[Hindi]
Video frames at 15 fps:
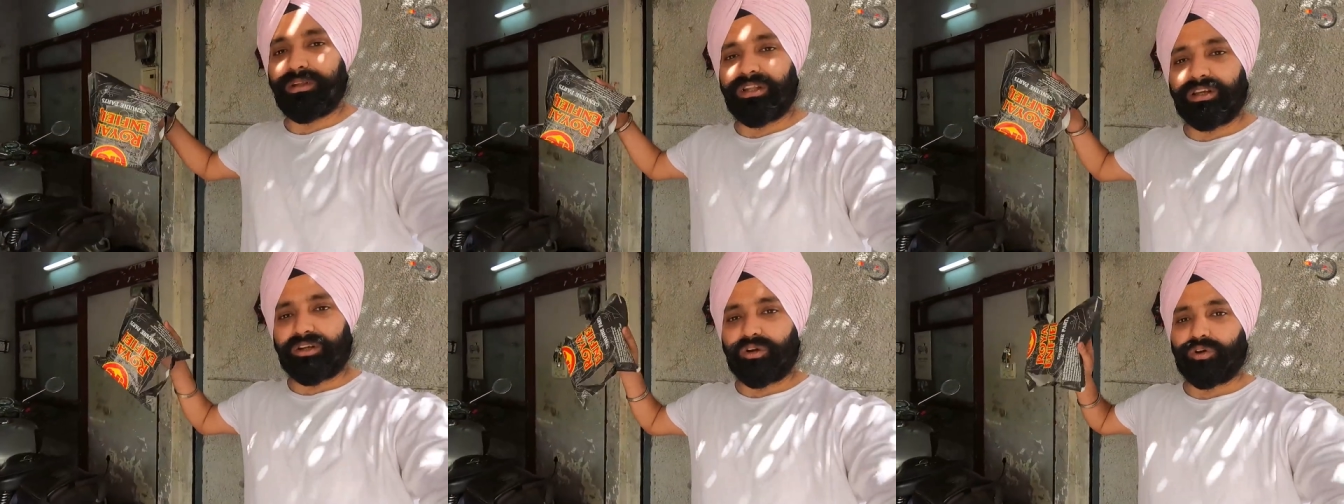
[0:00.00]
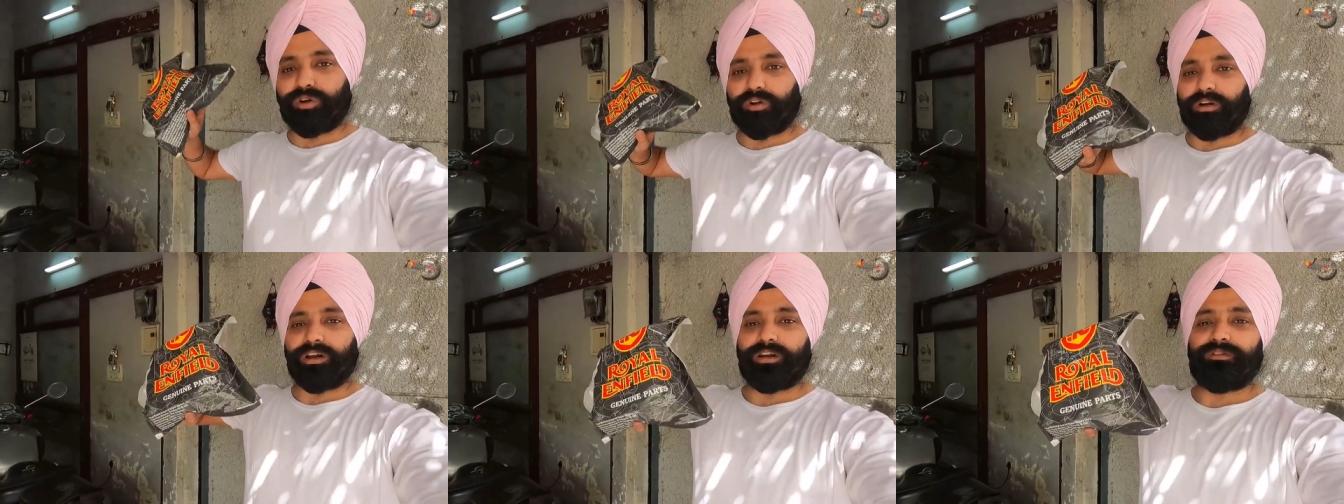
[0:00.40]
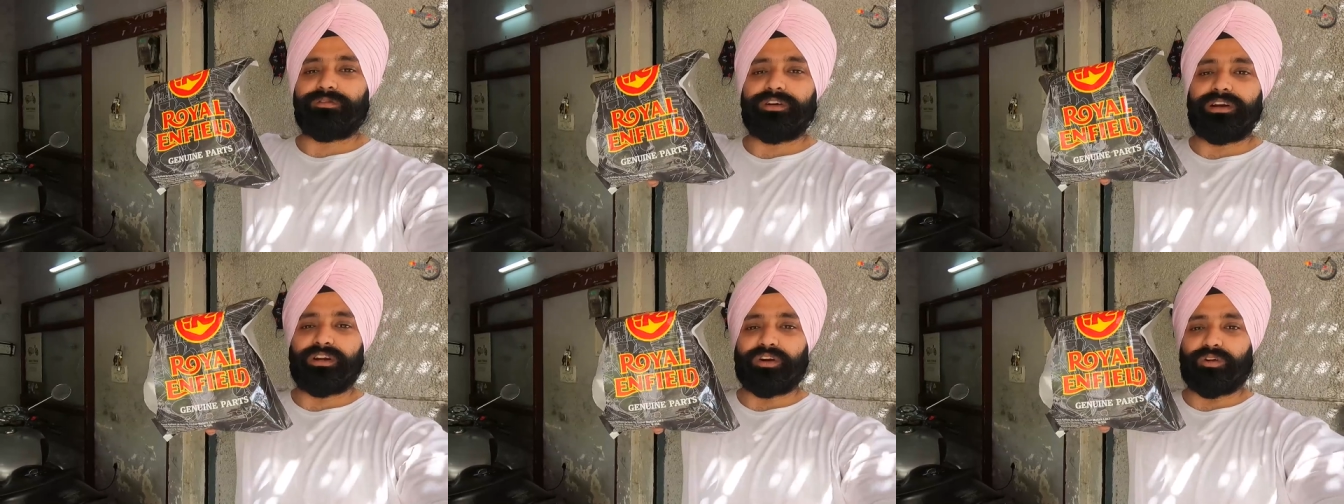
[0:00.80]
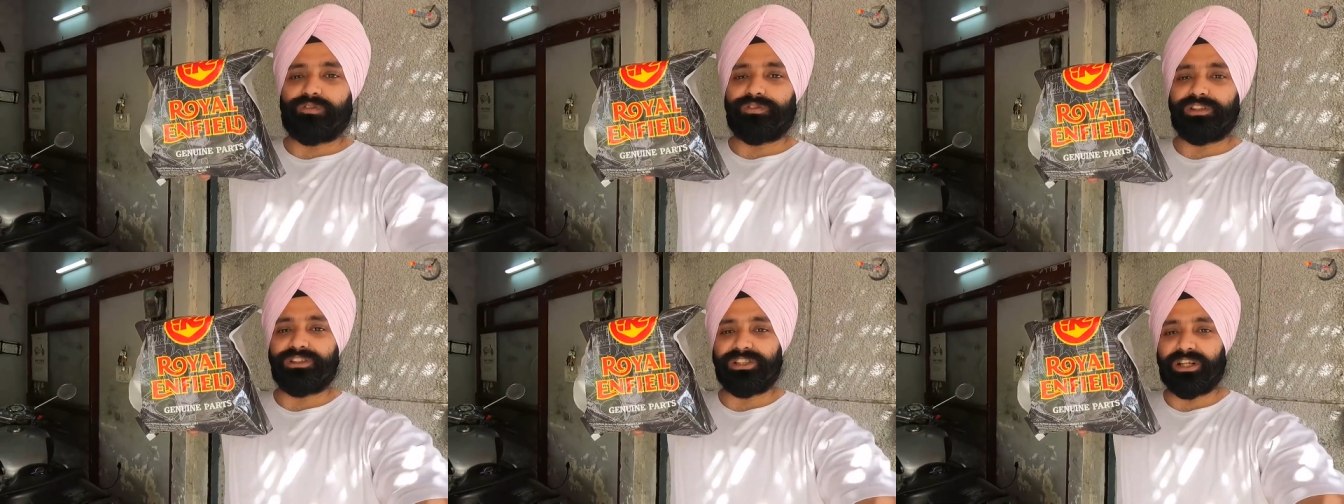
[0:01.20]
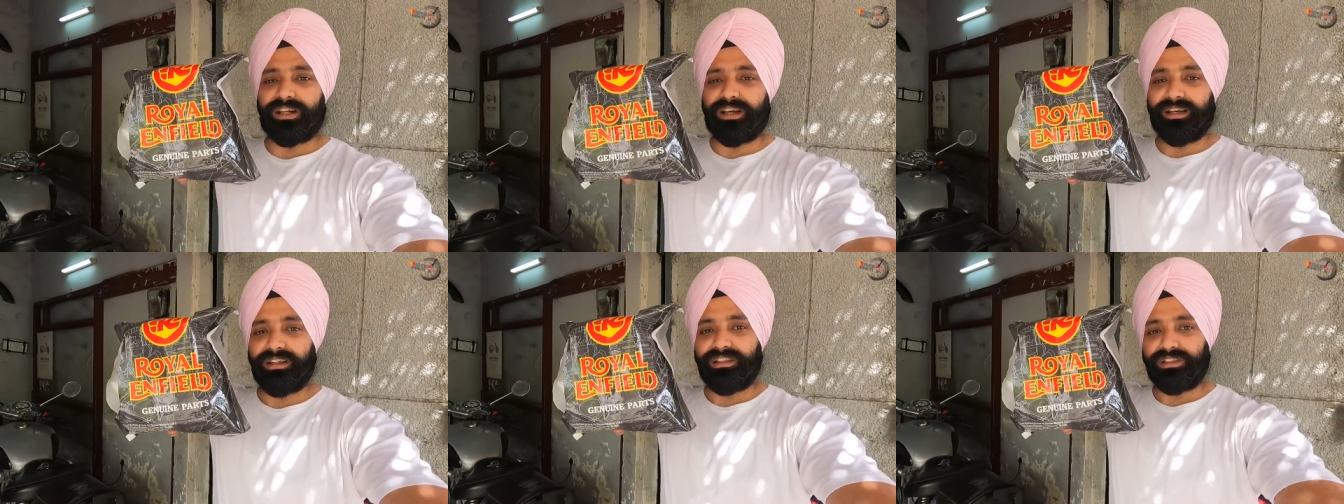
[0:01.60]
भी देख लो रॉयल इनफील्ड का
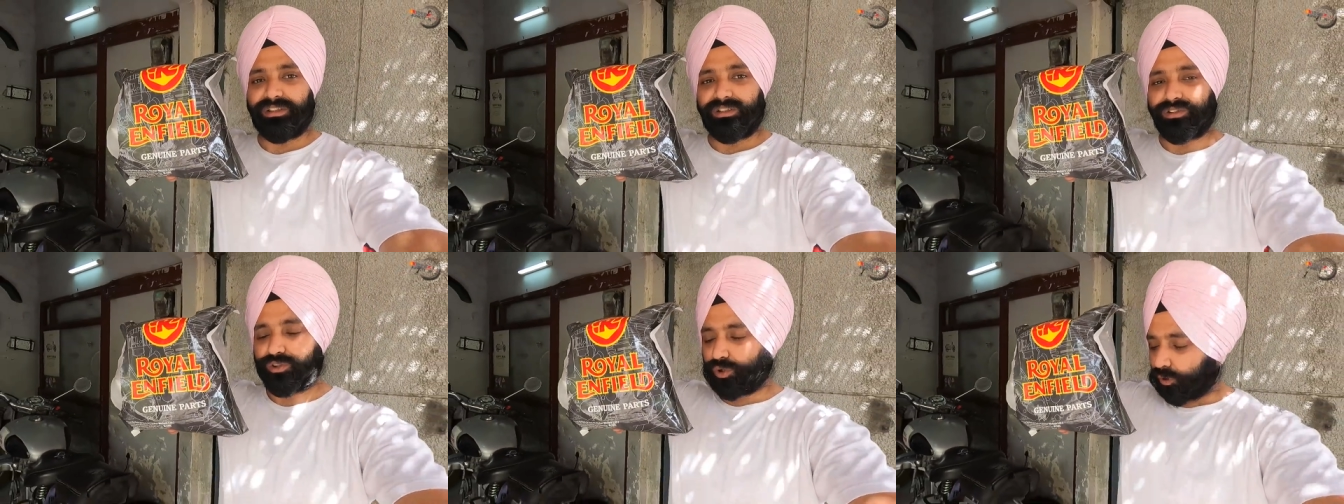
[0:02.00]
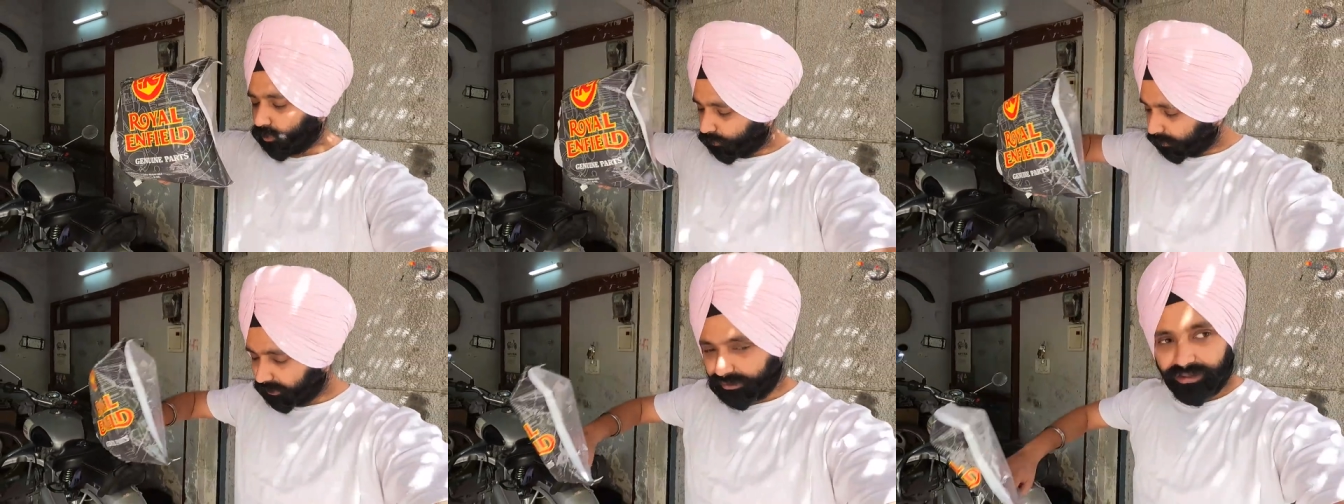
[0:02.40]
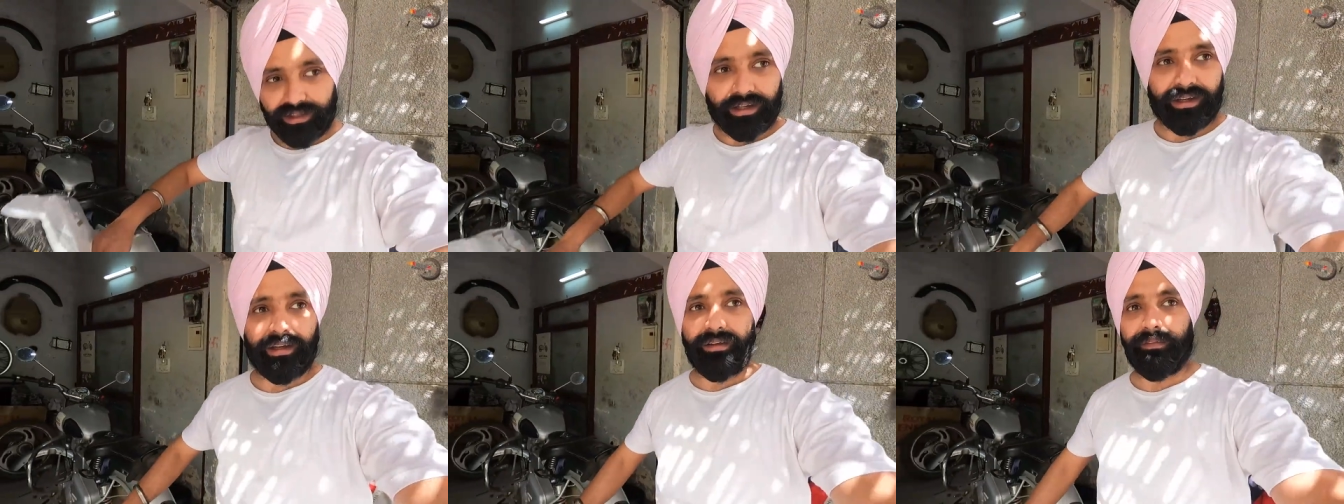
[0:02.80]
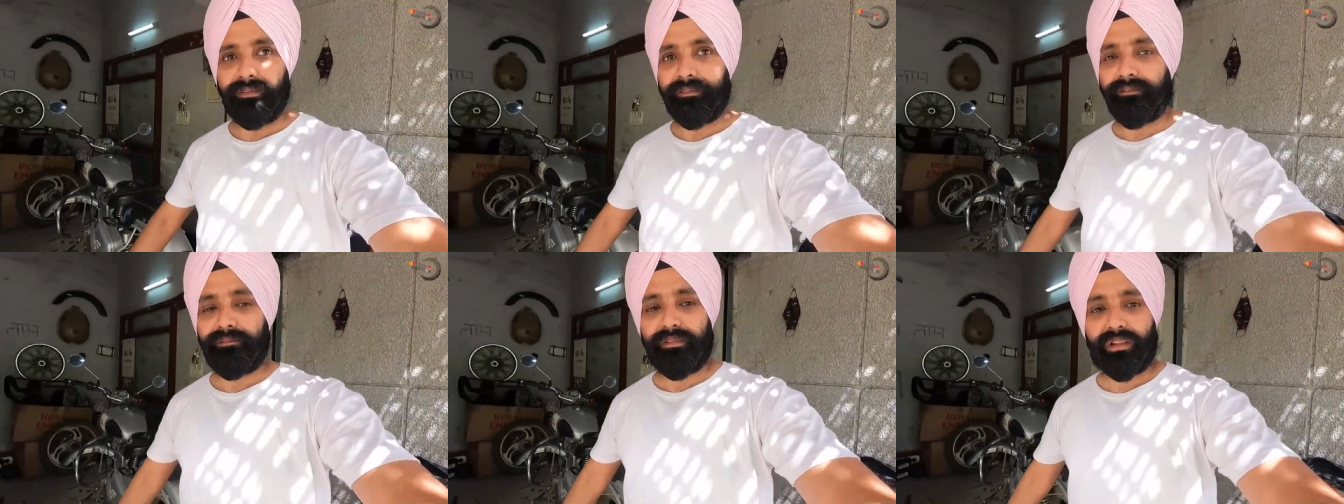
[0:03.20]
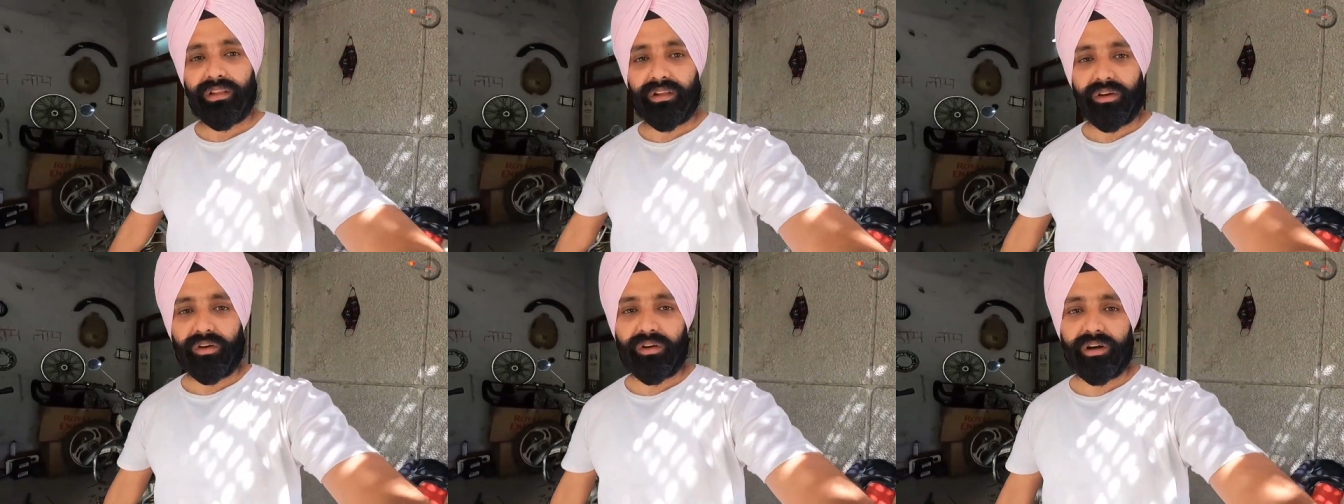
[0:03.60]
ऑफिशियल है जो ओपन किया है
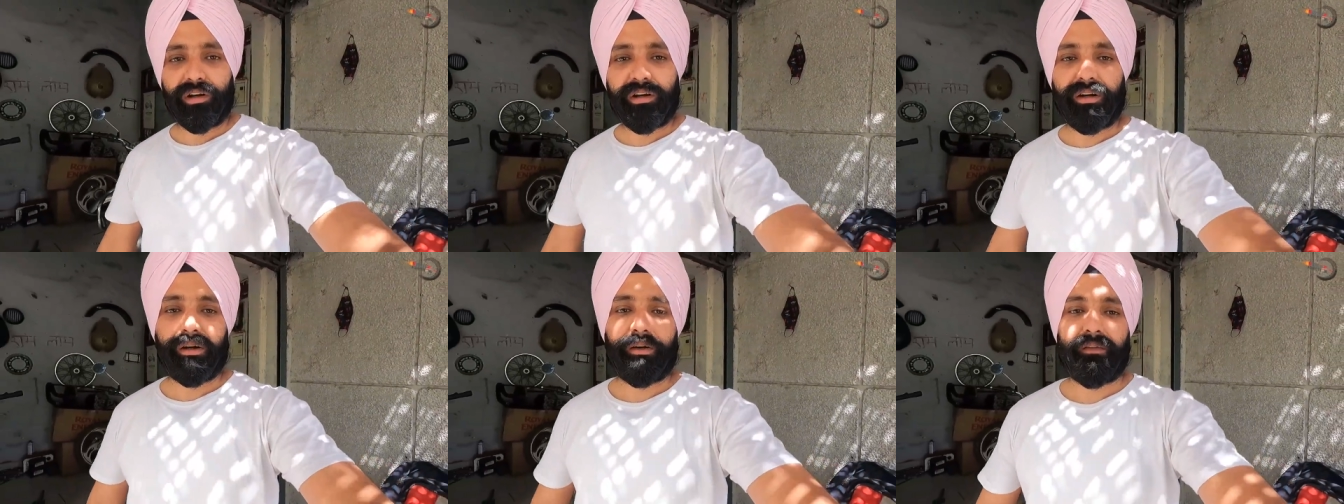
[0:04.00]
और